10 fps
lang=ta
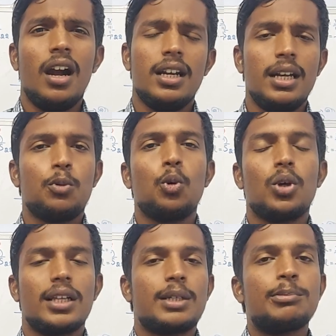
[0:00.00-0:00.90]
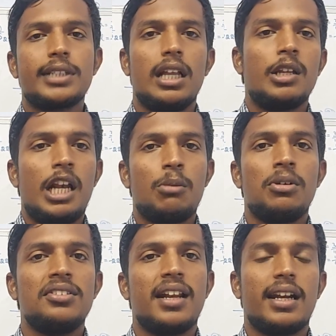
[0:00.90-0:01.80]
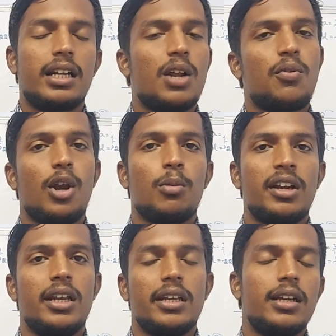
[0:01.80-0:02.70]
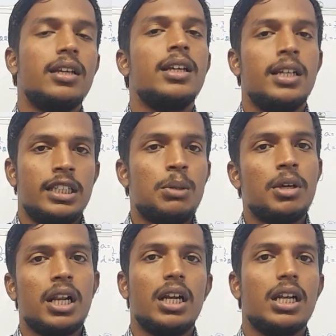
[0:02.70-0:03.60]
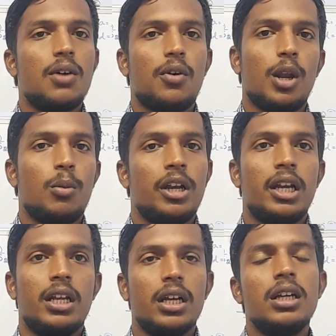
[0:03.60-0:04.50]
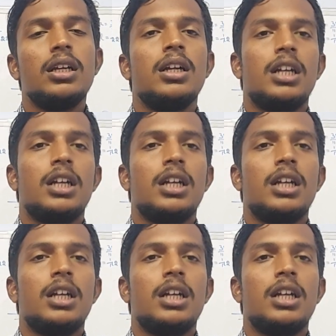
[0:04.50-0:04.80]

ஆல்ரெடி கொடுக்குற சம்ஸ் இல்லாத எல்லாமே வந்து ரெகுலராக ஃபாலோ பண்ணிகிட்ருக்கேன் இதேமாதிரி ரெகுலராக ஃபாலோ பண்ணிகிட்டே இருக்கேன்